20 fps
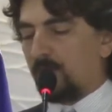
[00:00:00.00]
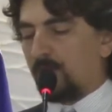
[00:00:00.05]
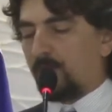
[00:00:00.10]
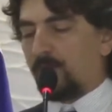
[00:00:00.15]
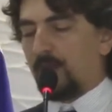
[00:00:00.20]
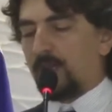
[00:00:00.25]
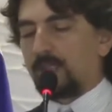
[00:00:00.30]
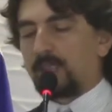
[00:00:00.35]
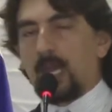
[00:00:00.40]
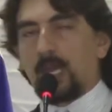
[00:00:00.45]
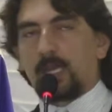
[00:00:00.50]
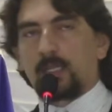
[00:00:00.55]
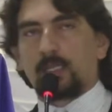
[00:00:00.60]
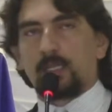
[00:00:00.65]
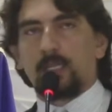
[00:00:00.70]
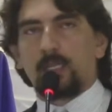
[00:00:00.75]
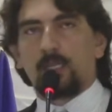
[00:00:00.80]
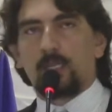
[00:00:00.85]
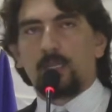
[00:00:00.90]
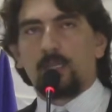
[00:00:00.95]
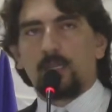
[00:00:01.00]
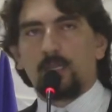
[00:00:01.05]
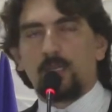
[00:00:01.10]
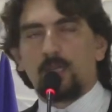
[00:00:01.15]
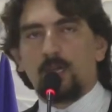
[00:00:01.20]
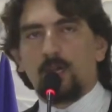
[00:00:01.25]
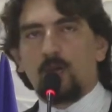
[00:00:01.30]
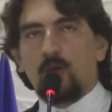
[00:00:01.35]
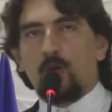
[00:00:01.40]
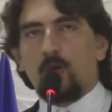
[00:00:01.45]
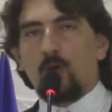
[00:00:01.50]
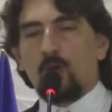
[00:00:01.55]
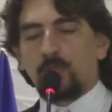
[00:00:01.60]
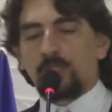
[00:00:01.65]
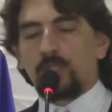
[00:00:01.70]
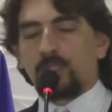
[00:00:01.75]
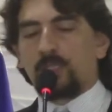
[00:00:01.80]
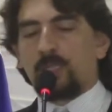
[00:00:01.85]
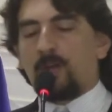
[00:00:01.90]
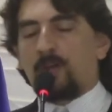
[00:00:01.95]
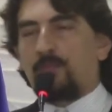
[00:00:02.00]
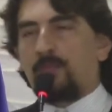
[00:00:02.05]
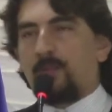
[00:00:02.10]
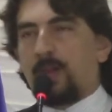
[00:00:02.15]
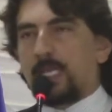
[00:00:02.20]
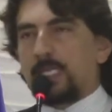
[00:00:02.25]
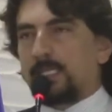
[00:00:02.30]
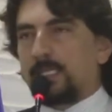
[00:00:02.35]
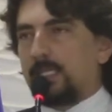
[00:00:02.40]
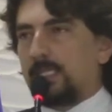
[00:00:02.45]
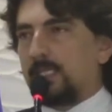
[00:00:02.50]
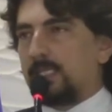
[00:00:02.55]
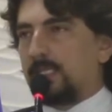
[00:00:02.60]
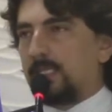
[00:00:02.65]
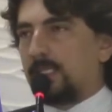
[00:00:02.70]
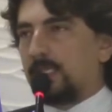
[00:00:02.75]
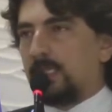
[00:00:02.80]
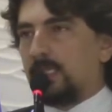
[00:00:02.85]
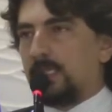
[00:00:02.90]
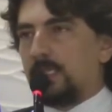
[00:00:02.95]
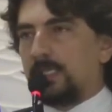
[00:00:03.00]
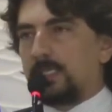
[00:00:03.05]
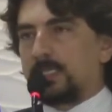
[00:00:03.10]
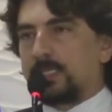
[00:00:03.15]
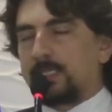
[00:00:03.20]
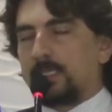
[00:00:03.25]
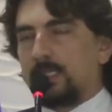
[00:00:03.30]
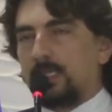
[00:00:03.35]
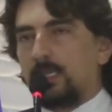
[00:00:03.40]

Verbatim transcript: Feita aqui, hoje já faz 15 dias,